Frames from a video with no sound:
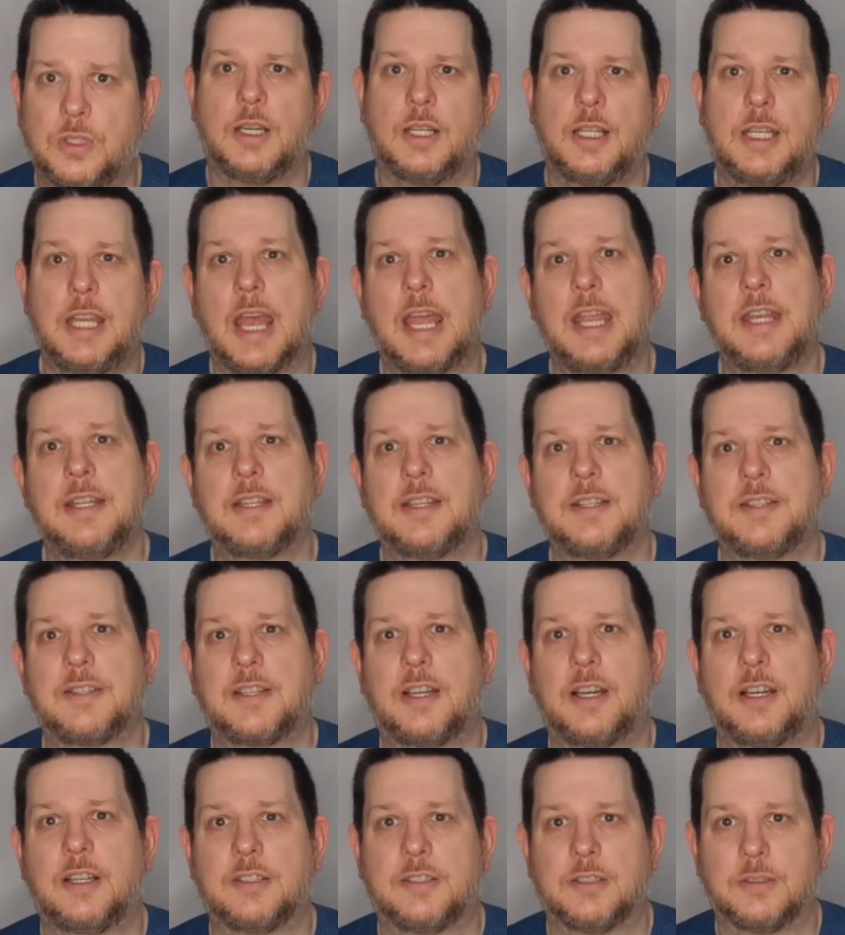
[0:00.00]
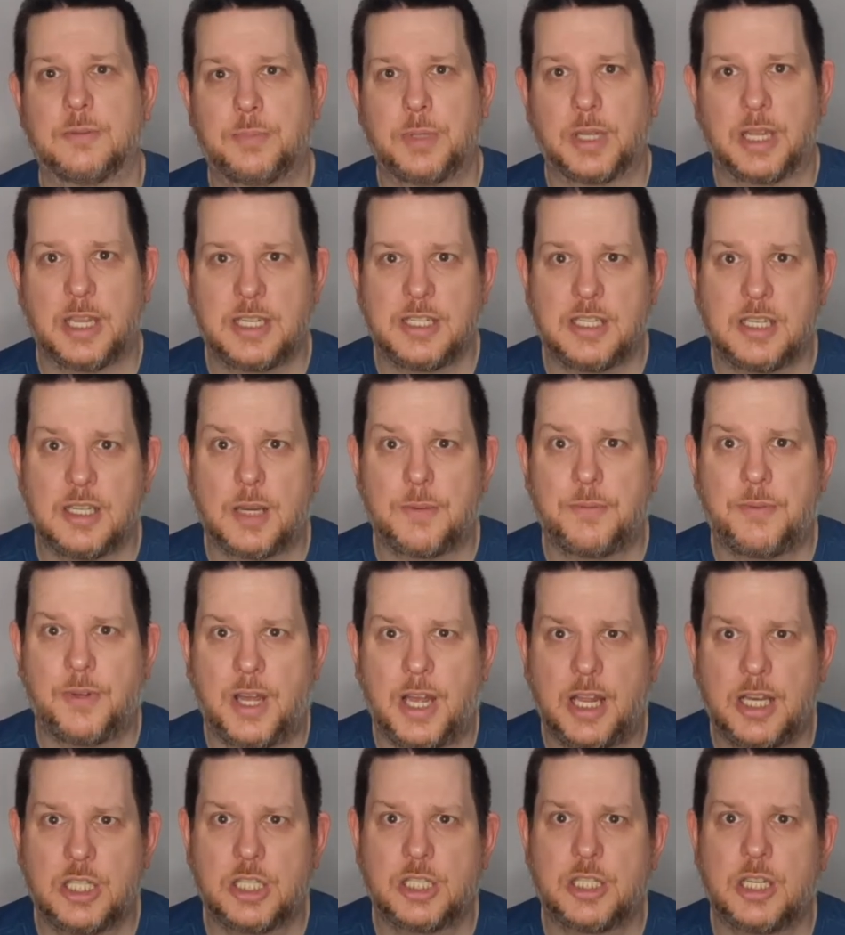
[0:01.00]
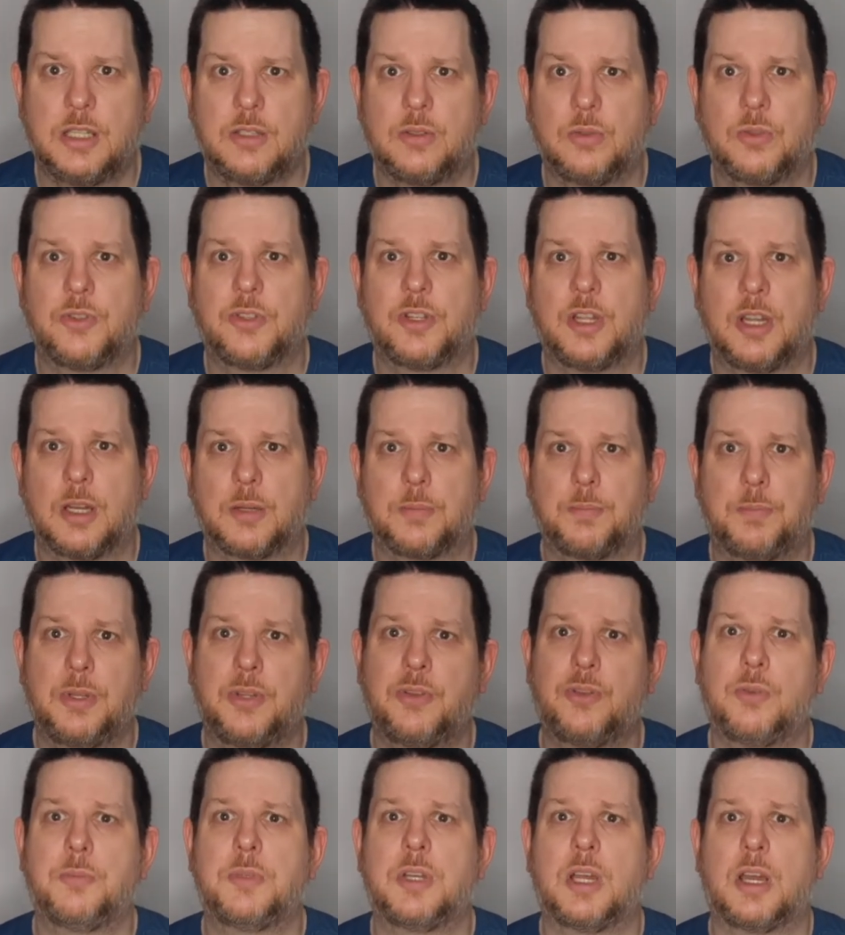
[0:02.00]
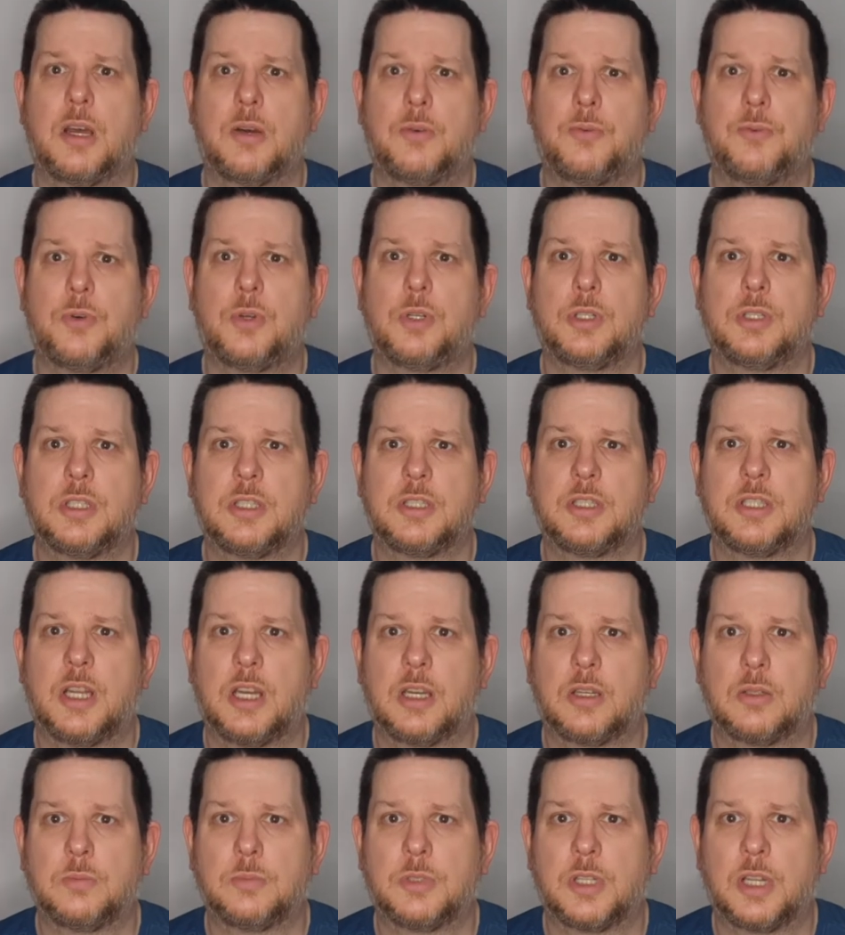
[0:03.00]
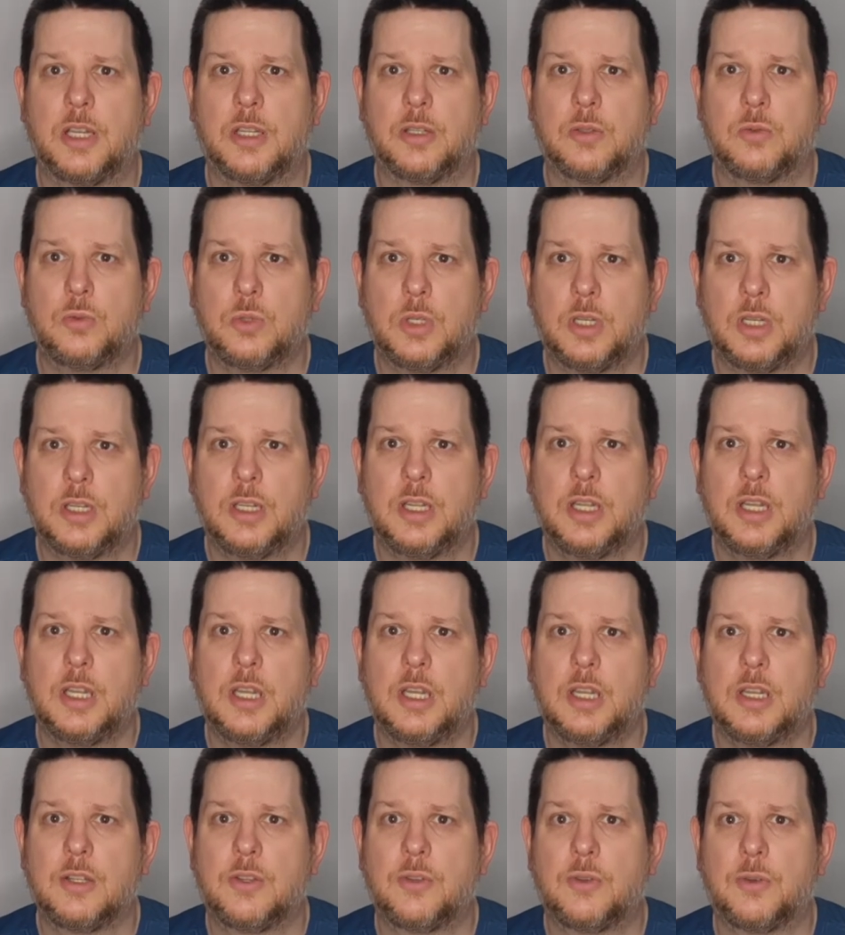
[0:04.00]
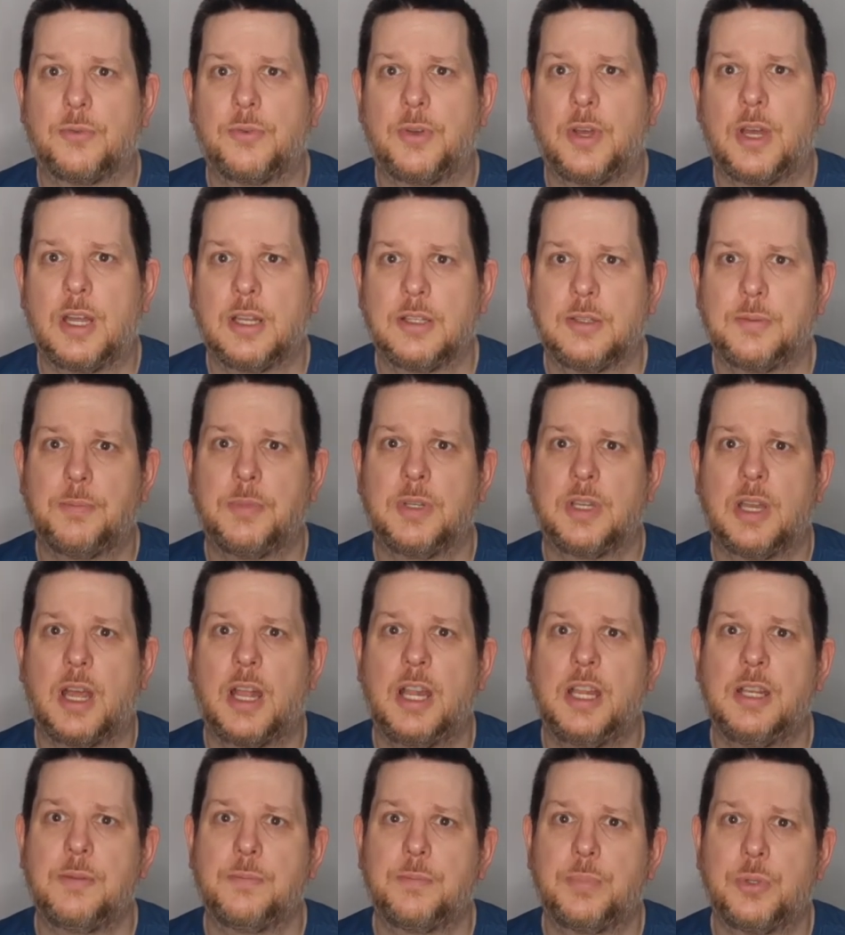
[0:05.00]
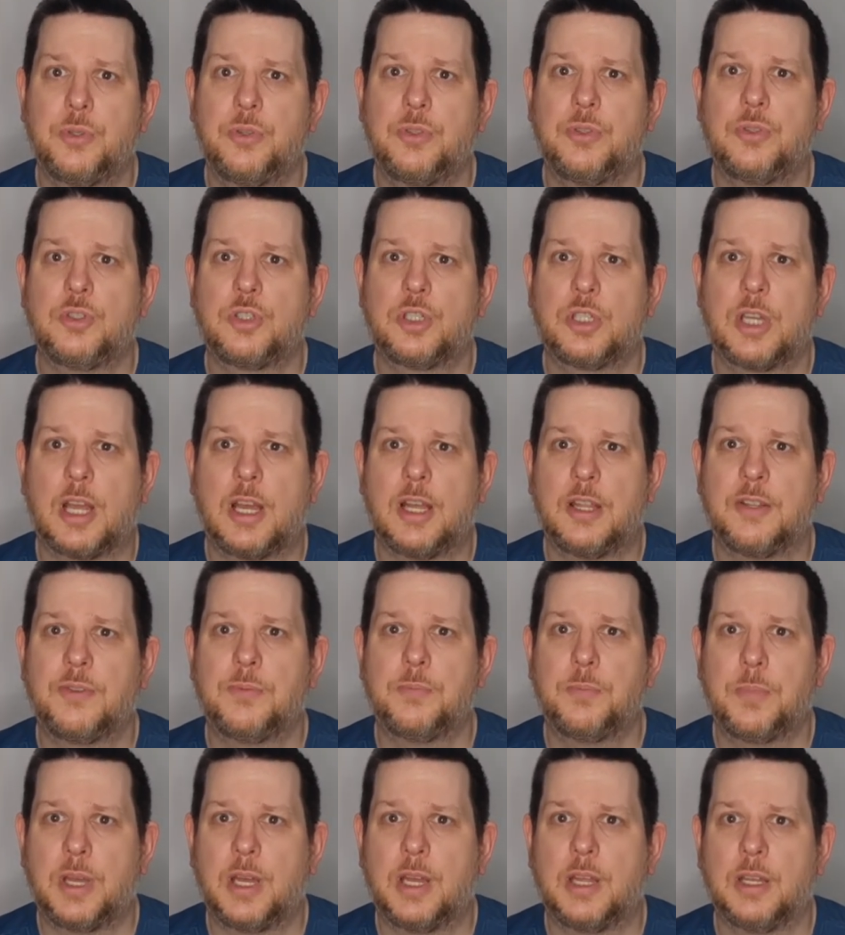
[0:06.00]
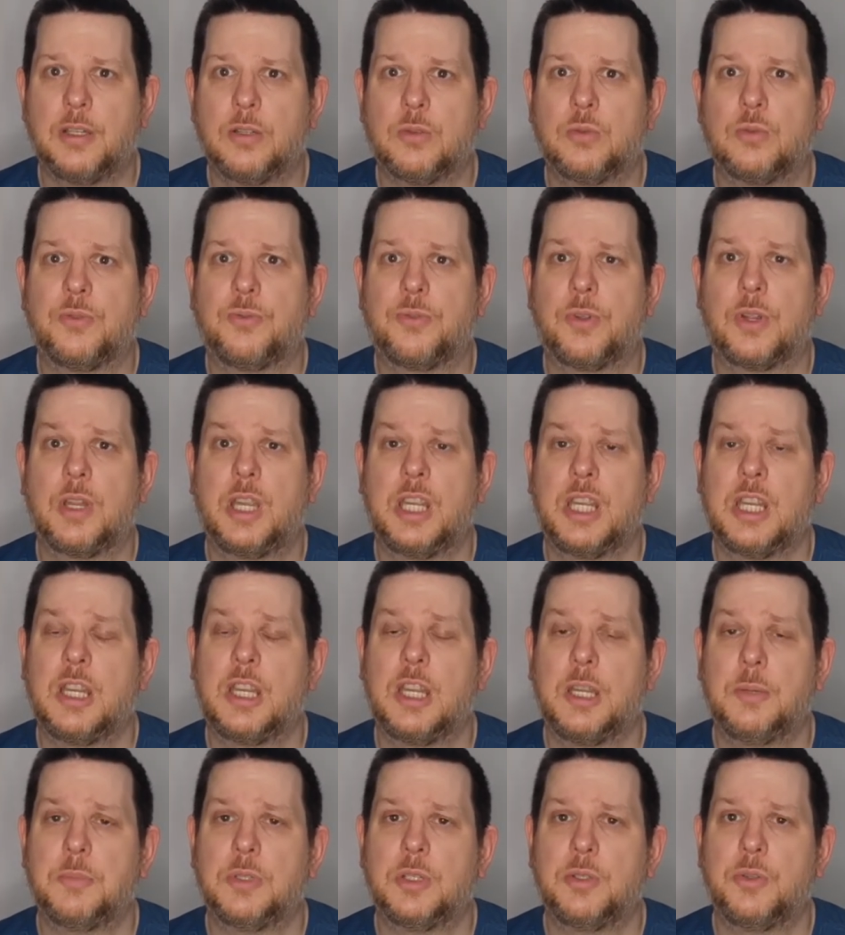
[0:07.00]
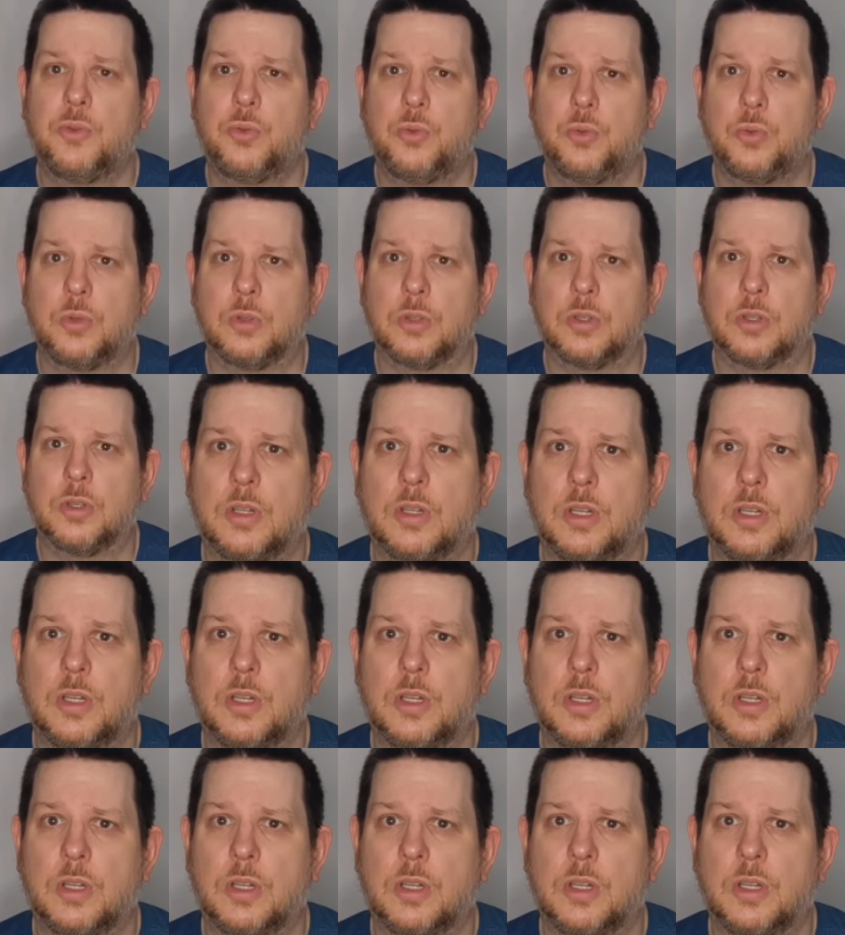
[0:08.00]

Die Eintrittskarte berechtigt am Veranstaltungstag bis zum darauffolgenden Tag um 3 Uhr zur Fahrt mit allen Bussen, Straßenbahnen und freigegebenen Zügen.